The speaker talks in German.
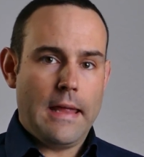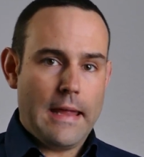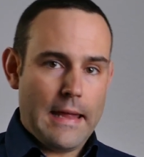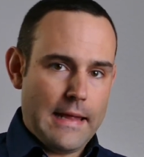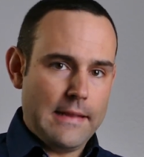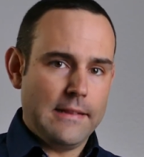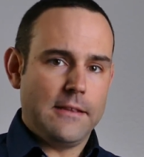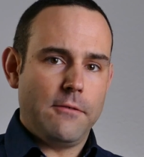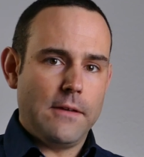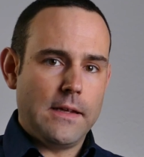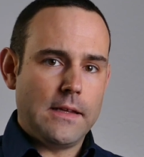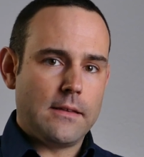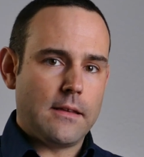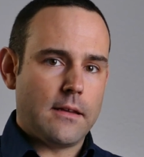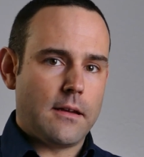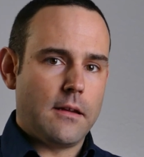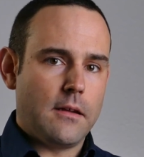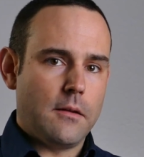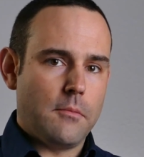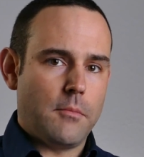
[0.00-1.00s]
Entweder
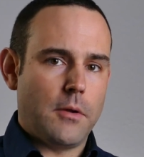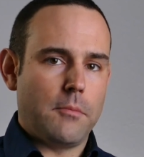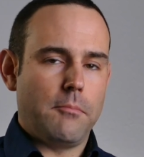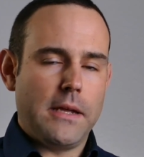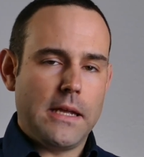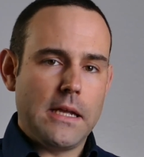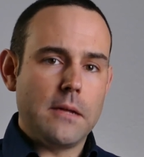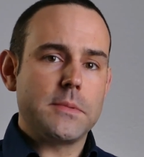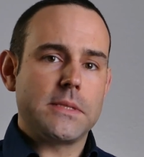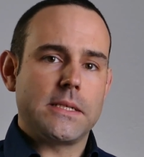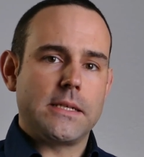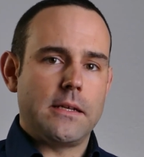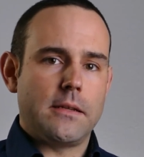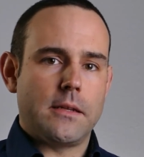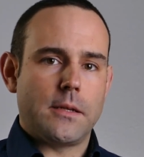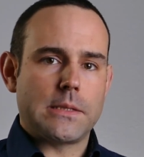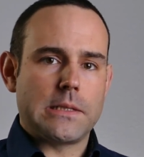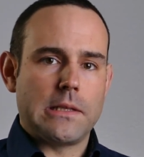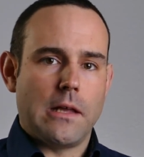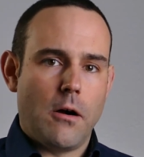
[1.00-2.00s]
man begibt sich in
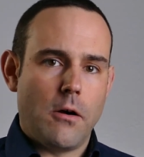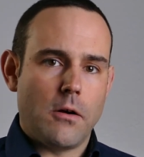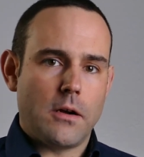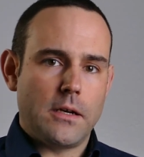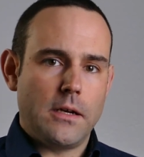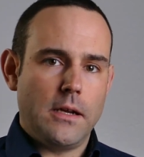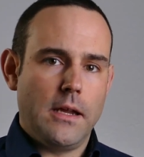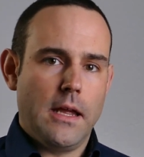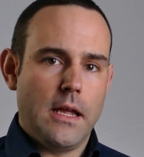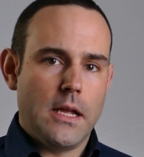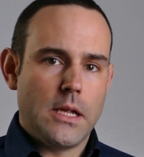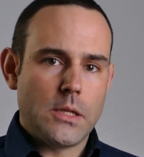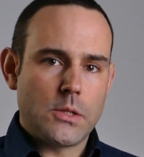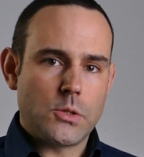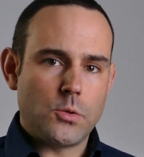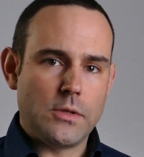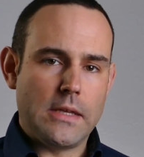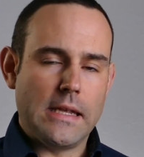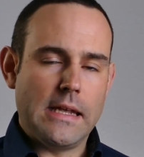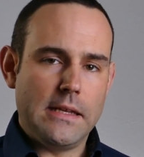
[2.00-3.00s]
das Lager
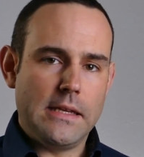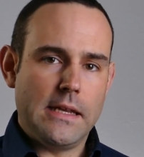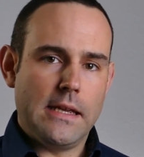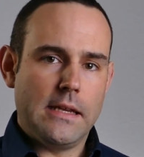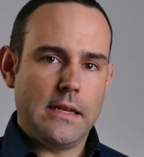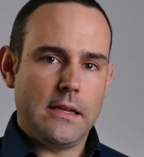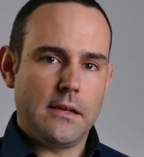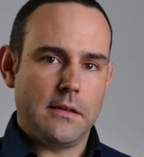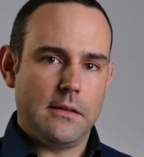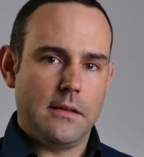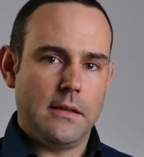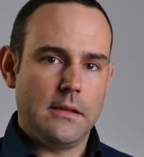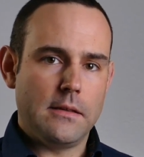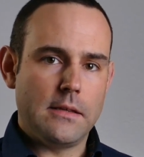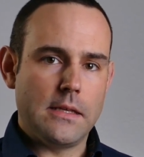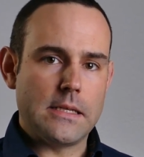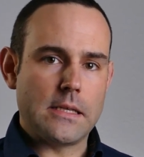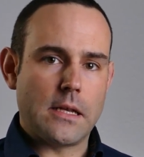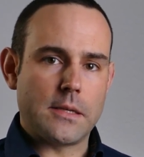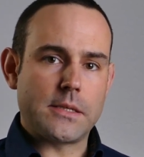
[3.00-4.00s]
zu denjenigen,
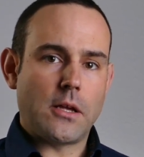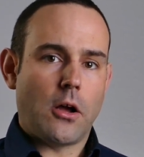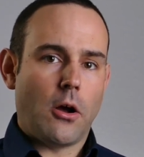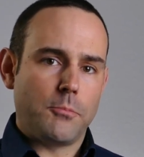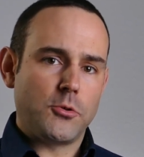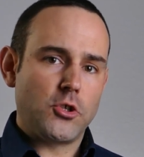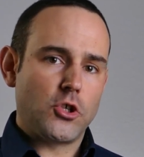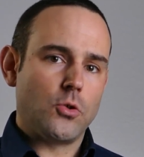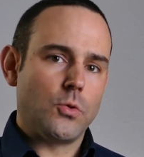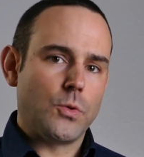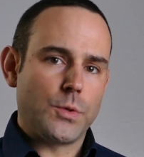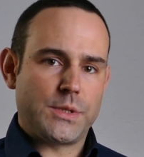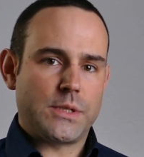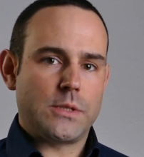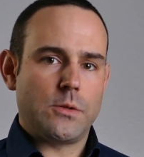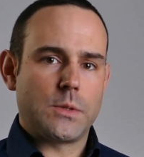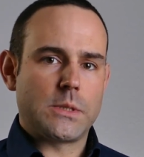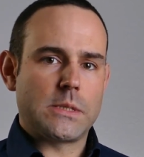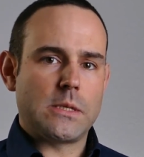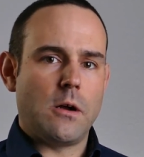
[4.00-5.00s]
die das
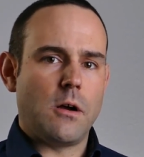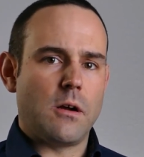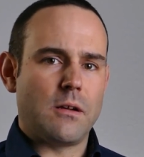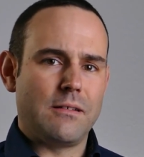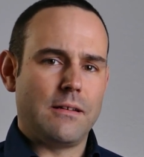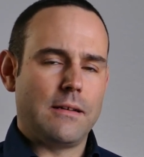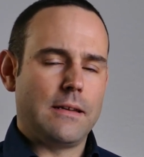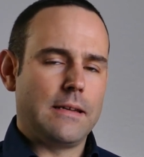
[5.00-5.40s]
abstoßen und sagen,